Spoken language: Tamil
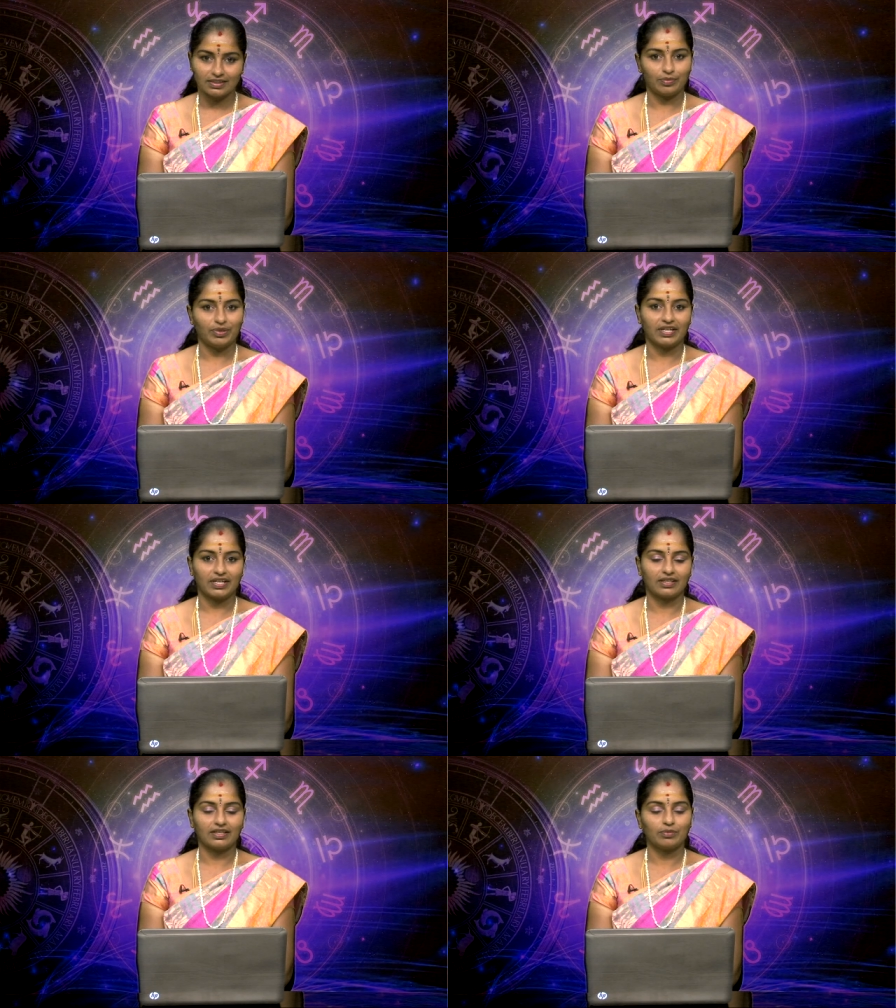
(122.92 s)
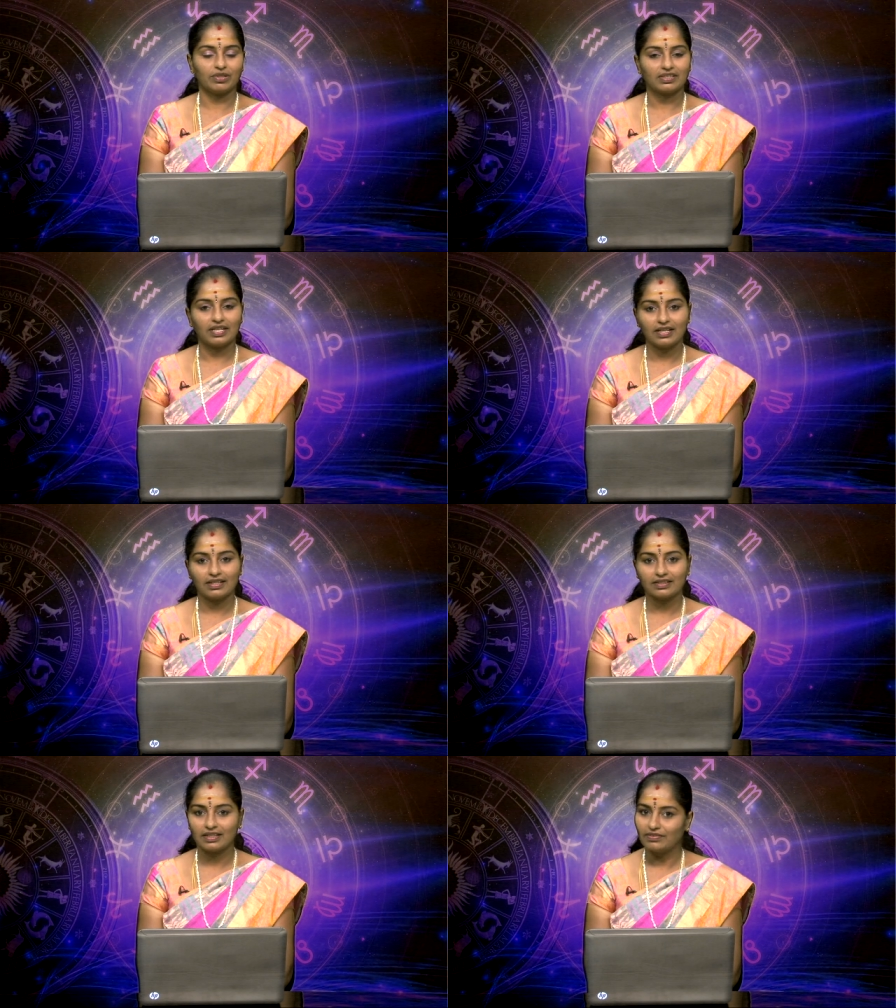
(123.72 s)
அப்படின்றத நம்ம தெல்ல
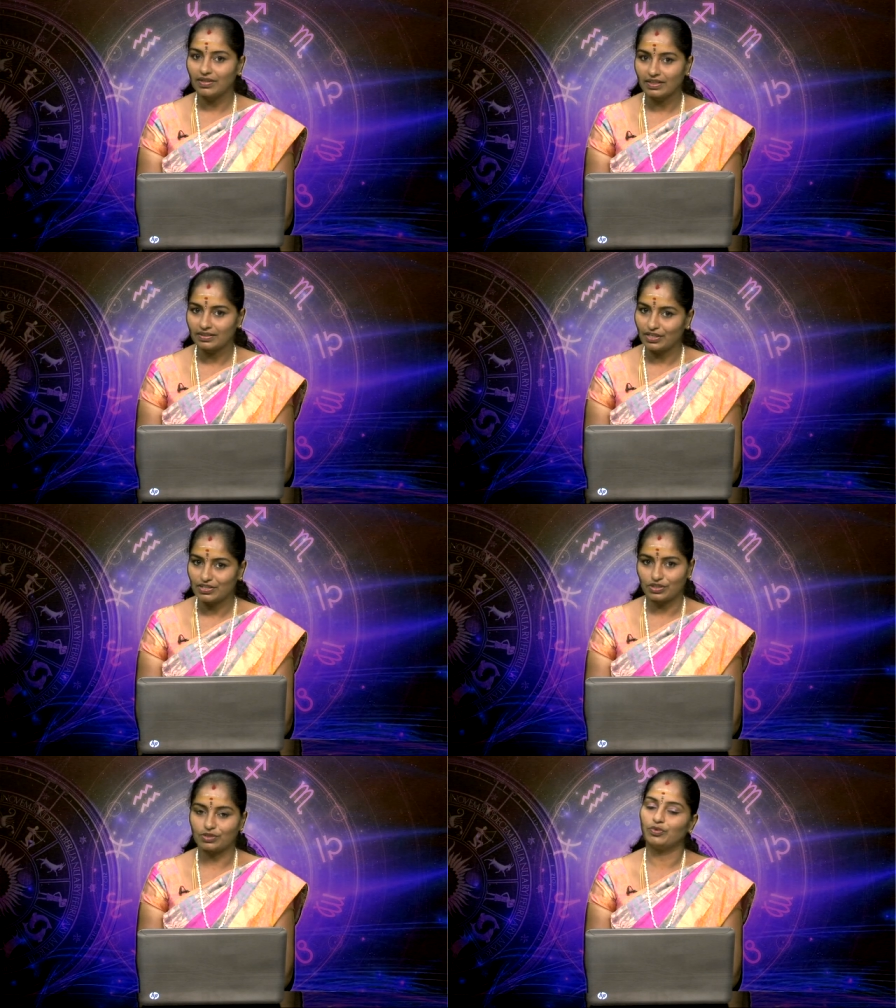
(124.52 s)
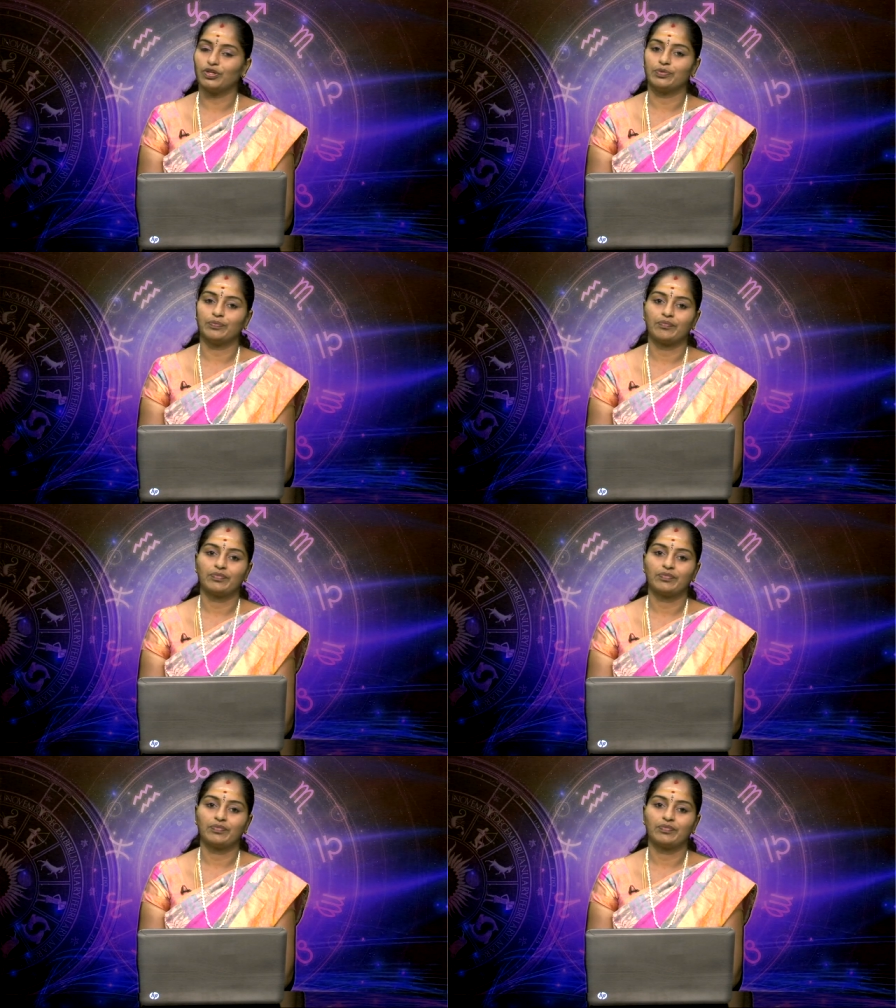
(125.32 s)
தெளிவாக தெரிஞ்சுக்க முடியும்